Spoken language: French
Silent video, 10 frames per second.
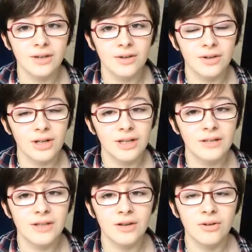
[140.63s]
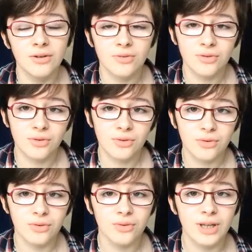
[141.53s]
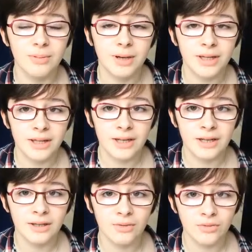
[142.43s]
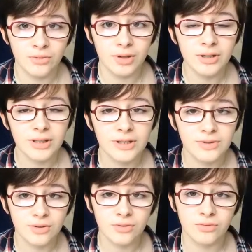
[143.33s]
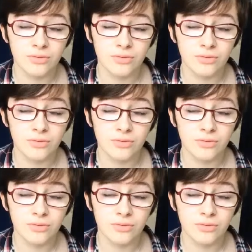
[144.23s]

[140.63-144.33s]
euh, les dialogues entre Gabriel et Antoine qui se